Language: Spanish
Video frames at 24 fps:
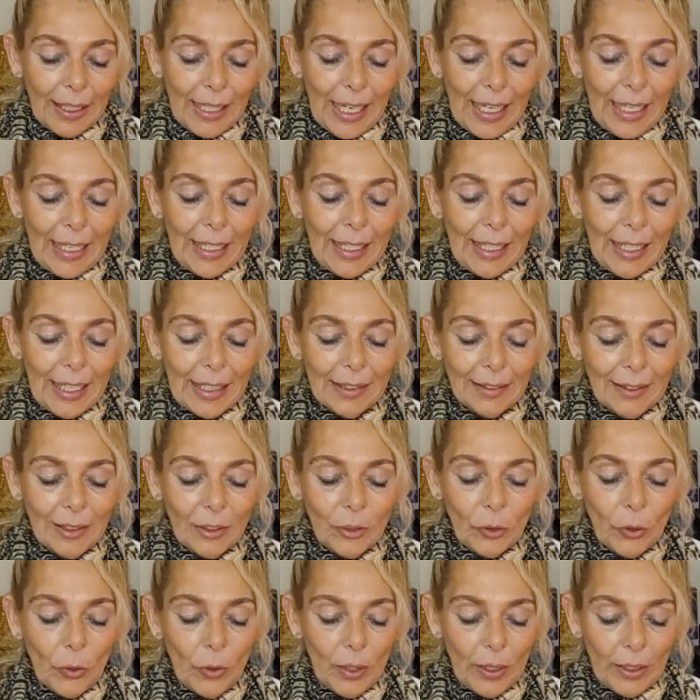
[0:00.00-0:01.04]
Que
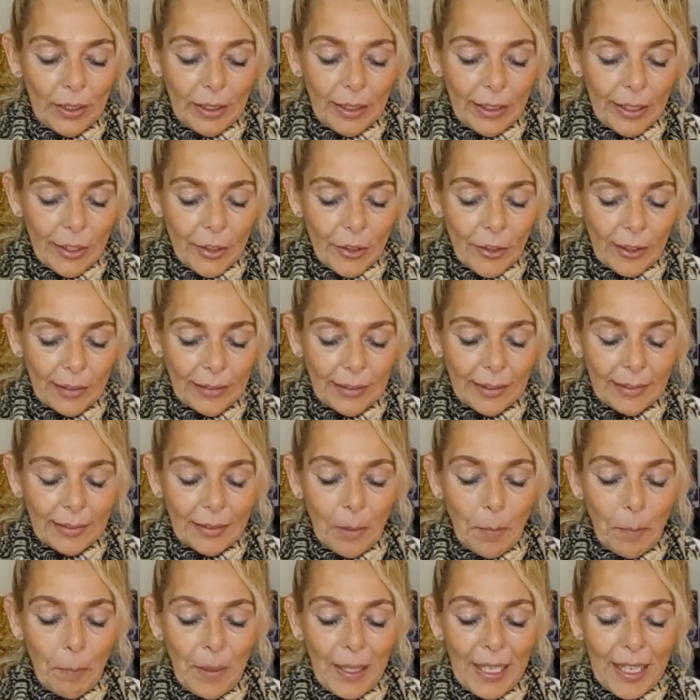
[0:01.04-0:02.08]
ingrese todo el dinero que
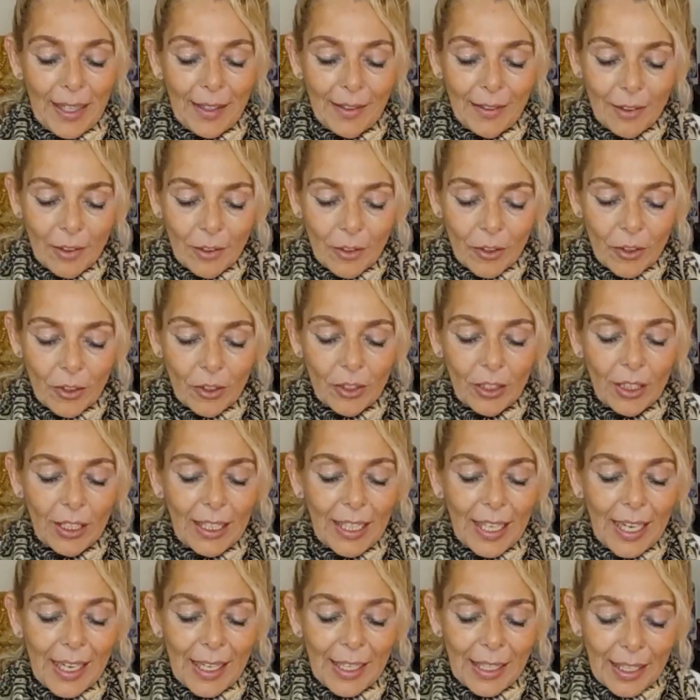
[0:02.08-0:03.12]
estás esperando
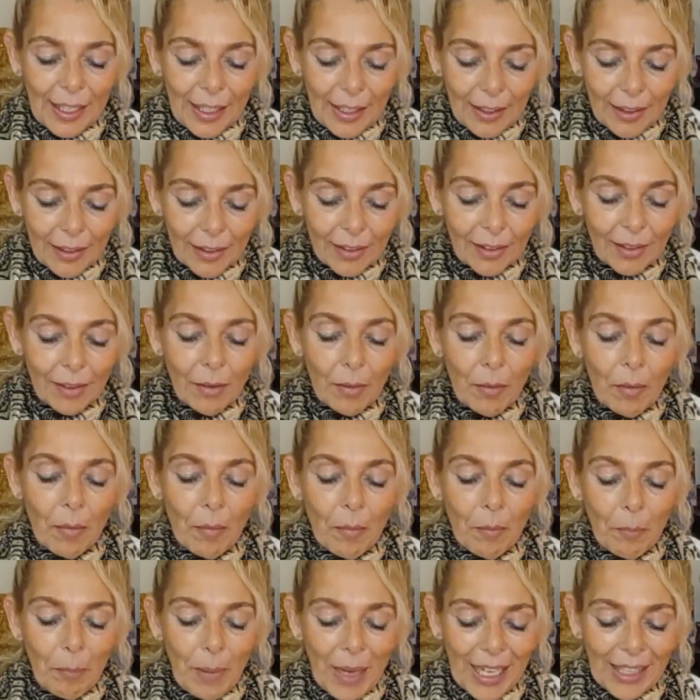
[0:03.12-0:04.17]
y ahí
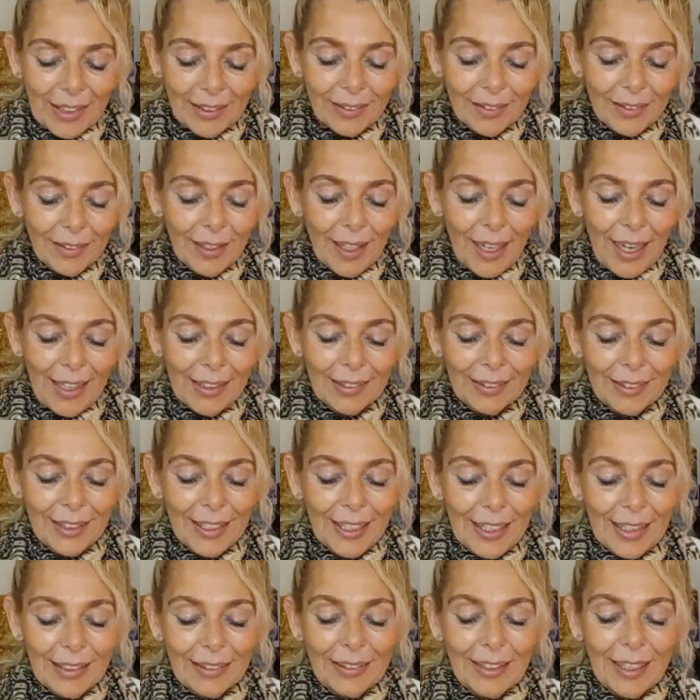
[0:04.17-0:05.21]
vas a
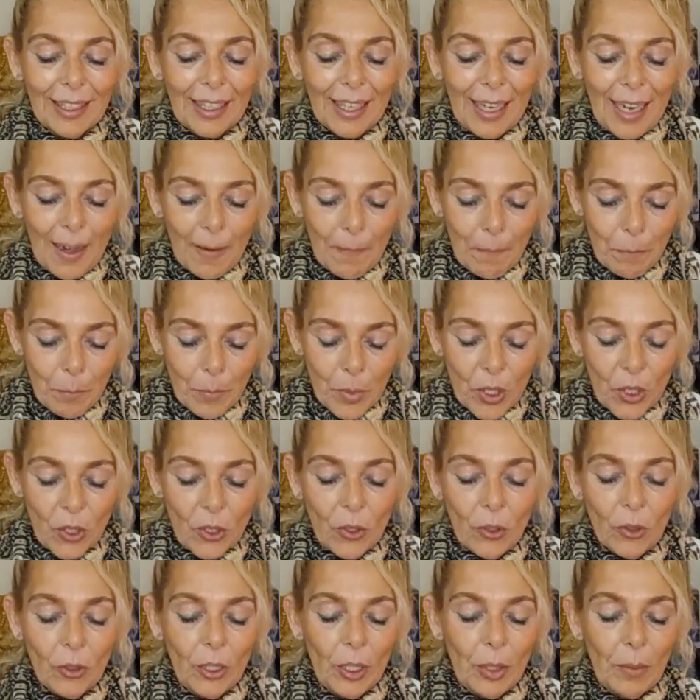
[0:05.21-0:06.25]
hacer ese
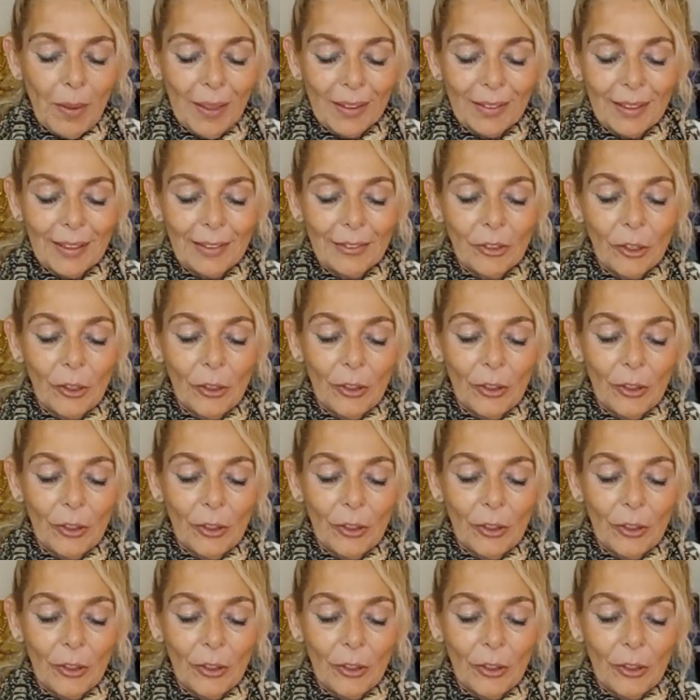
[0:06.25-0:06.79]
cambio y vas a